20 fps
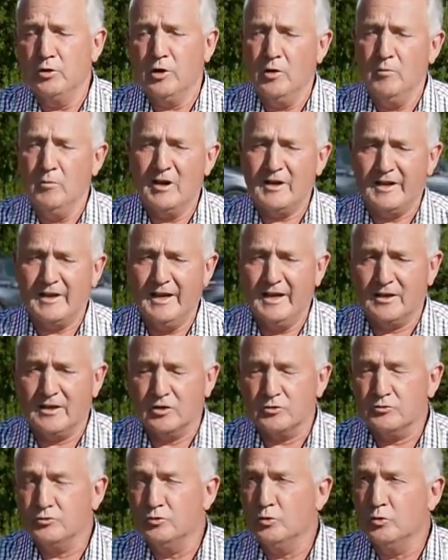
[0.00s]
le remarquer
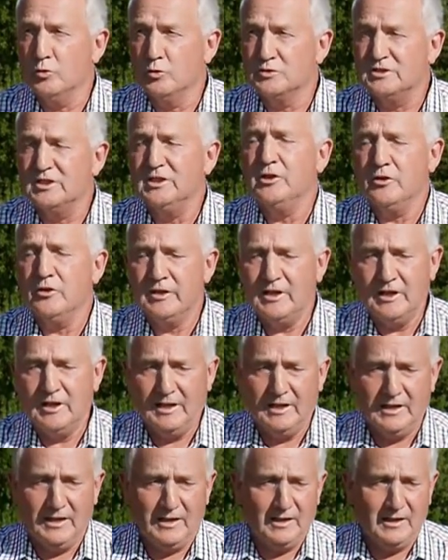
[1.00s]
quand vous sillonnez
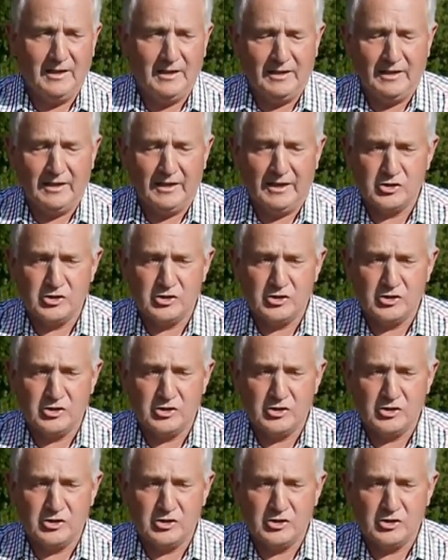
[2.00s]
les,